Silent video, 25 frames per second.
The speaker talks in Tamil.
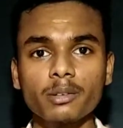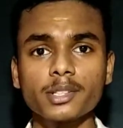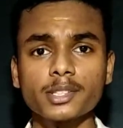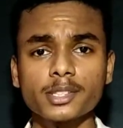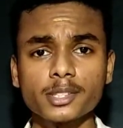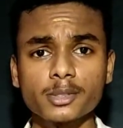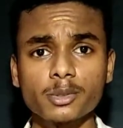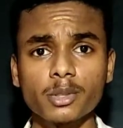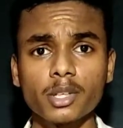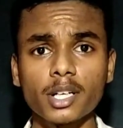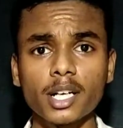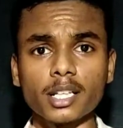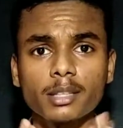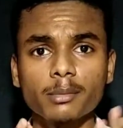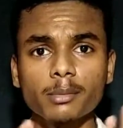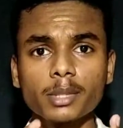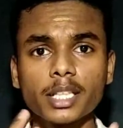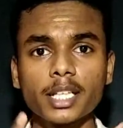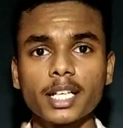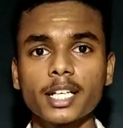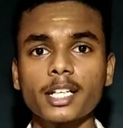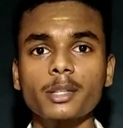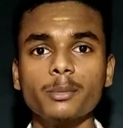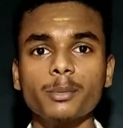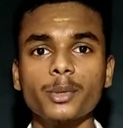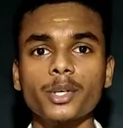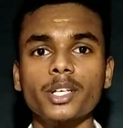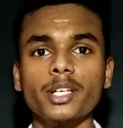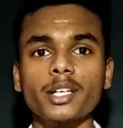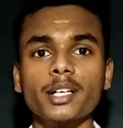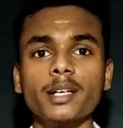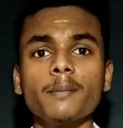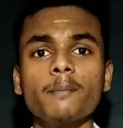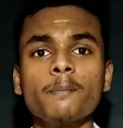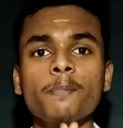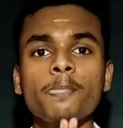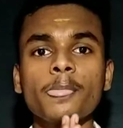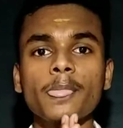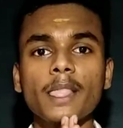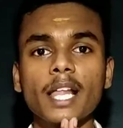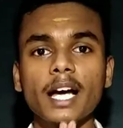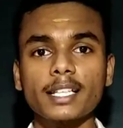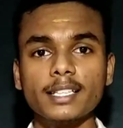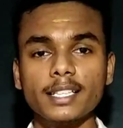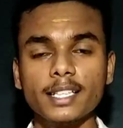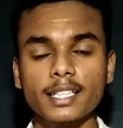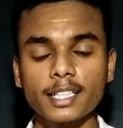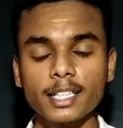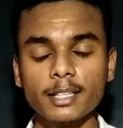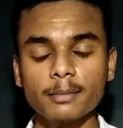ஒரு விஷயம் சொல்கிறேன் அதை மட்டும் கேட்டு போயிடுங்க
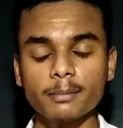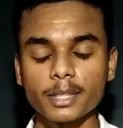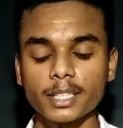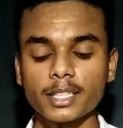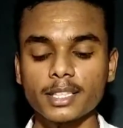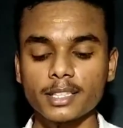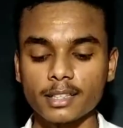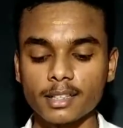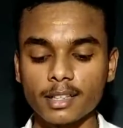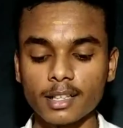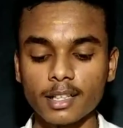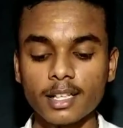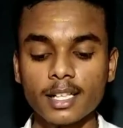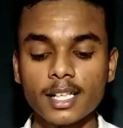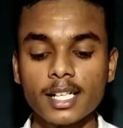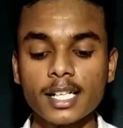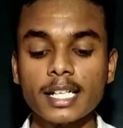அது என்னன்னு பார்த்தீங்கன்னா